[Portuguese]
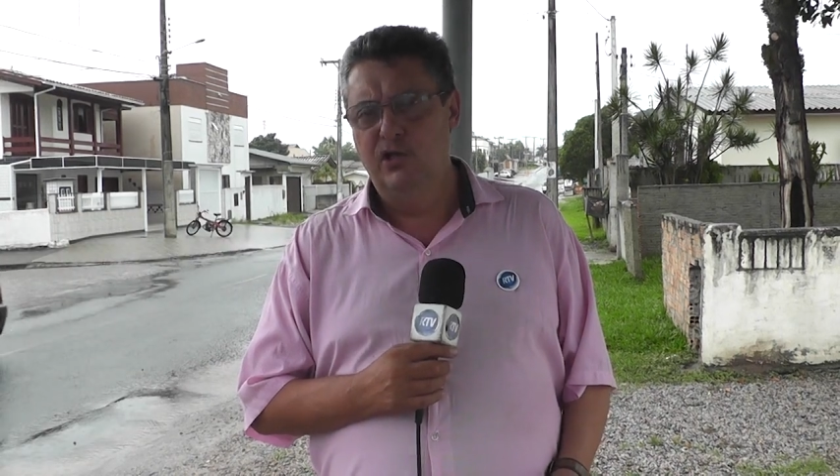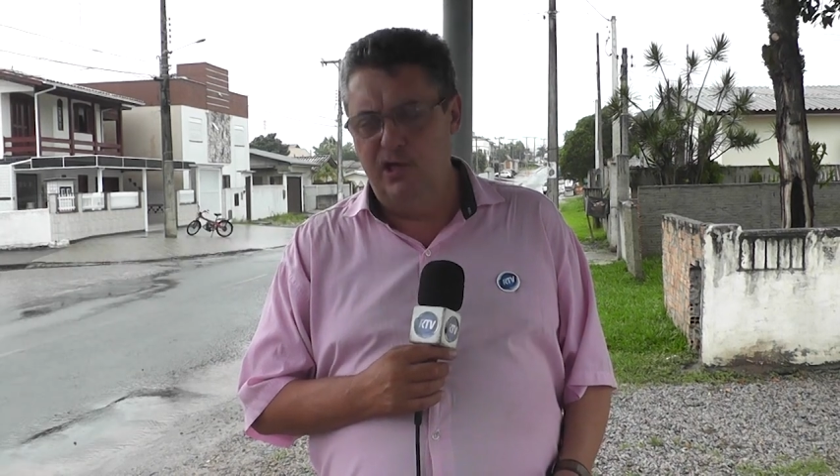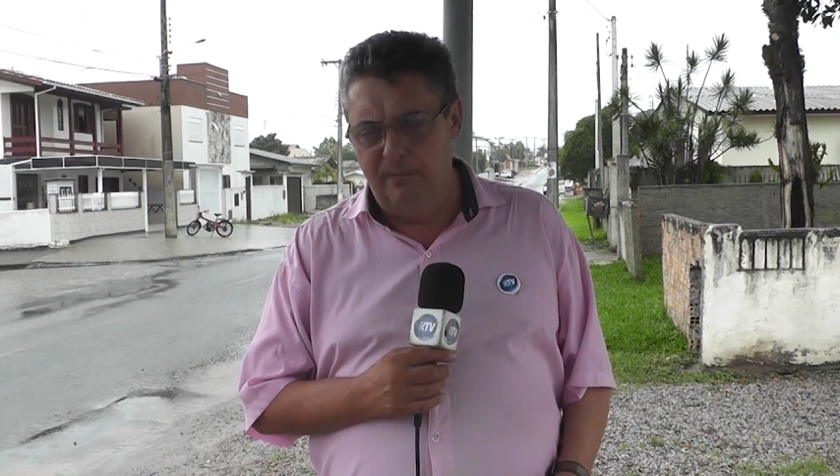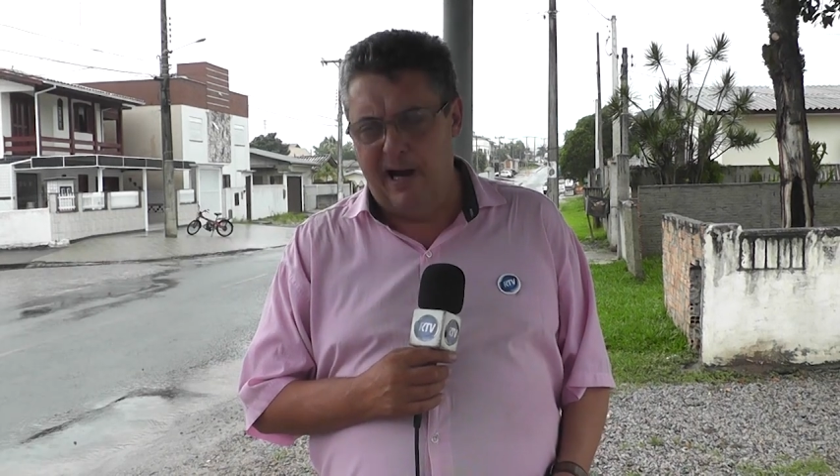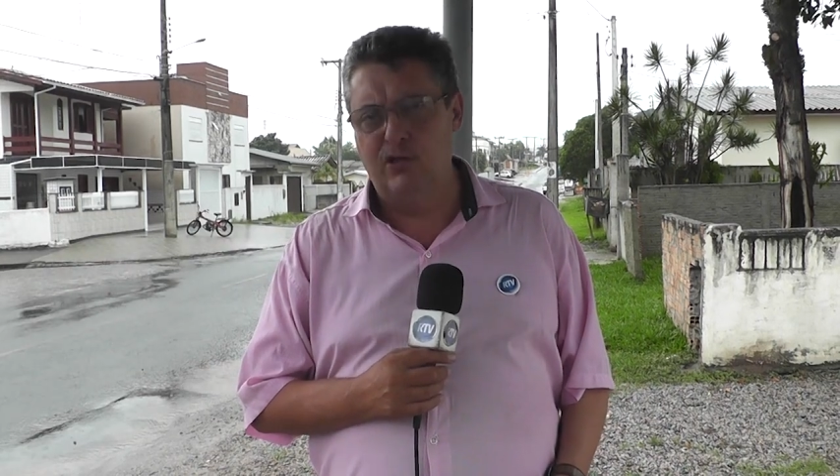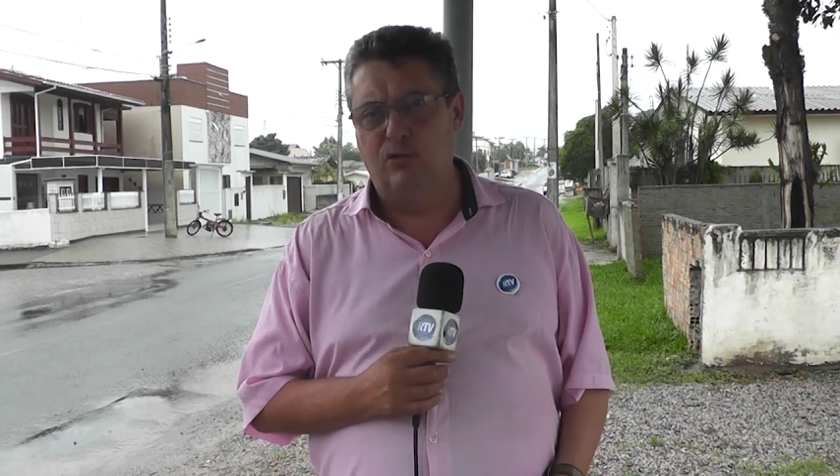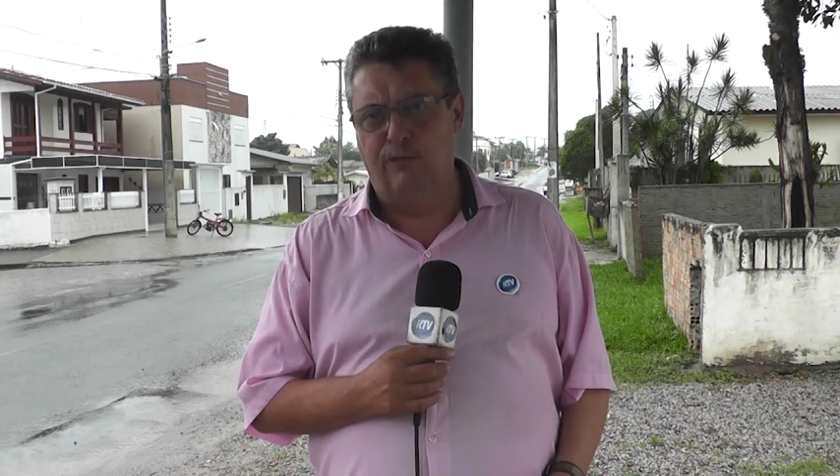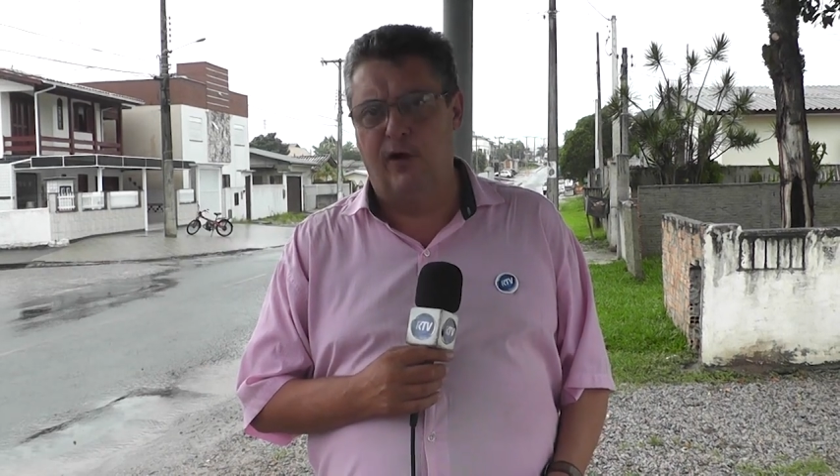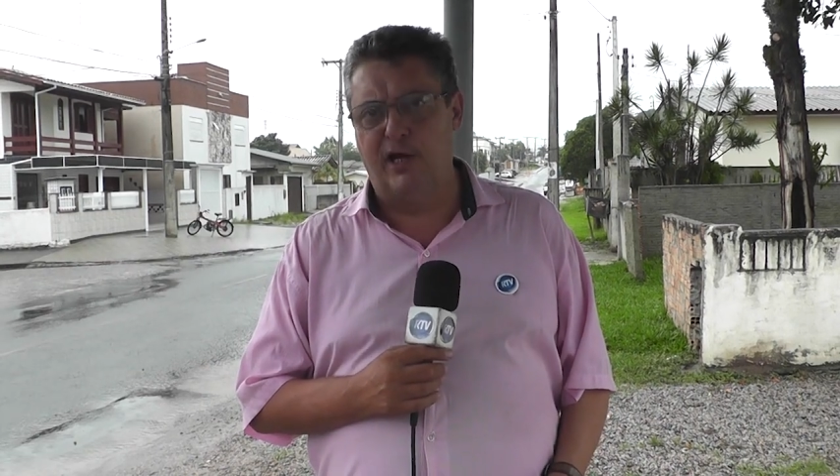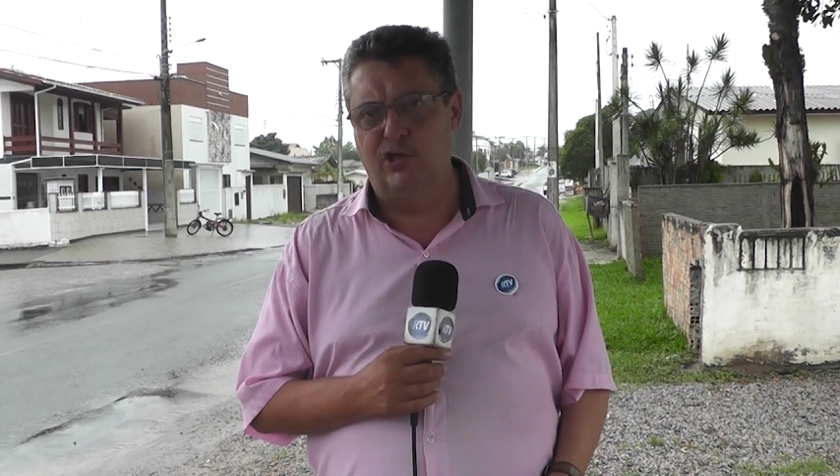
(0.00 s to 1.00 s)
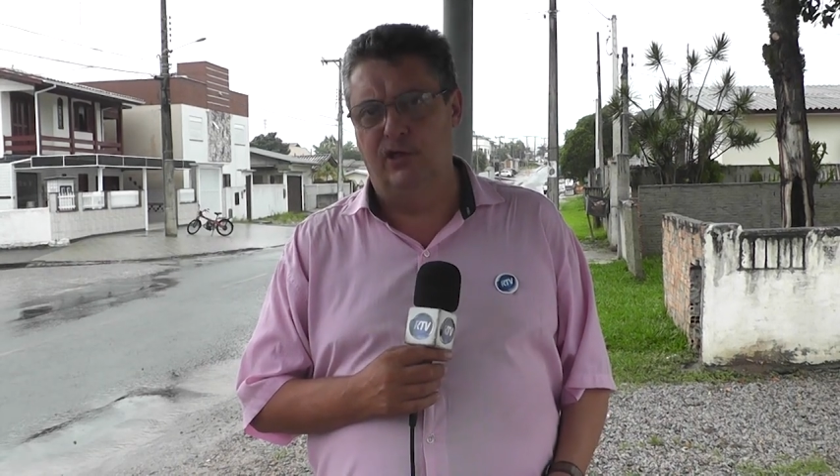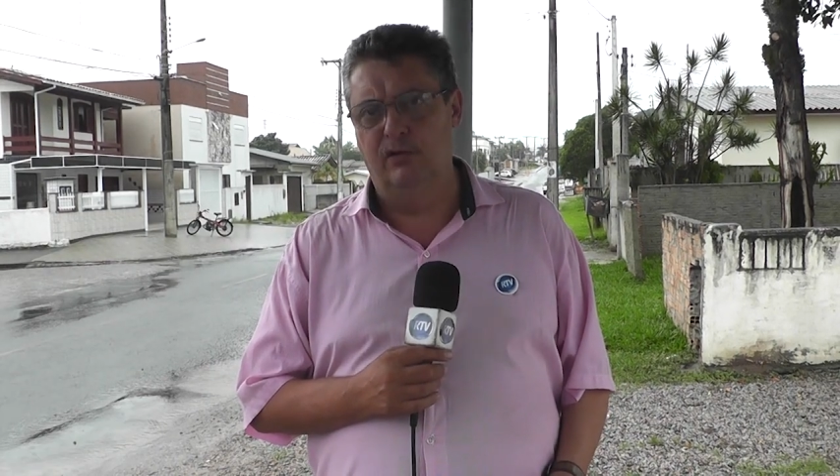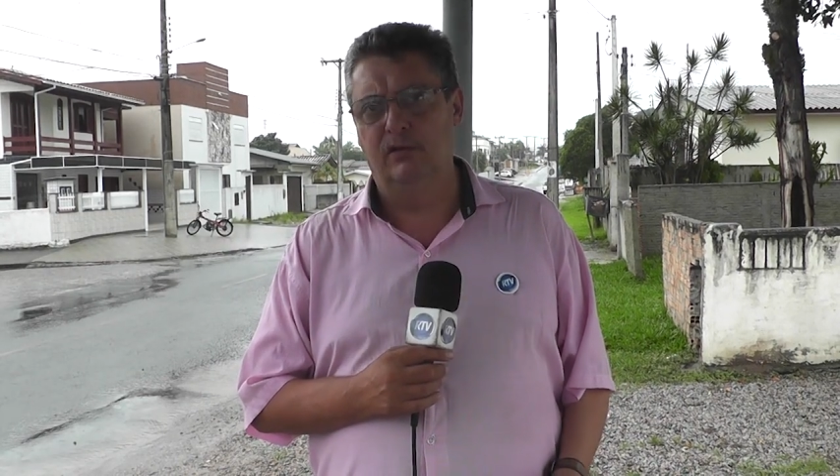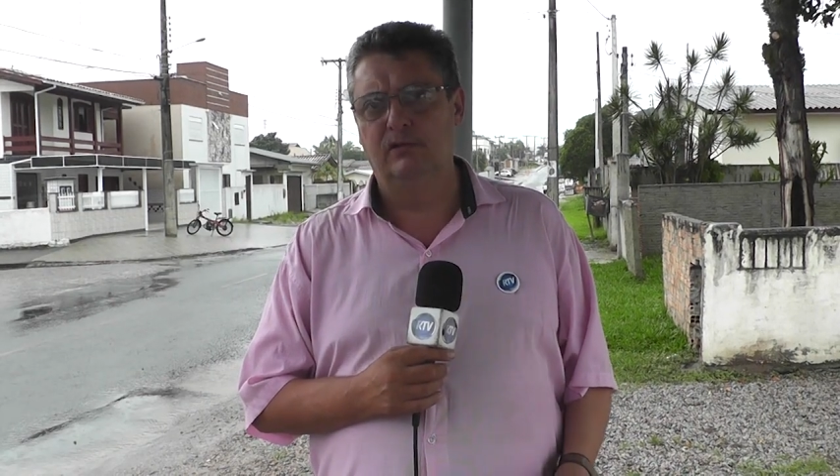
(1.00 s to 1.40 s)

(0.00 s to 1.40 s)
de mais um foragido.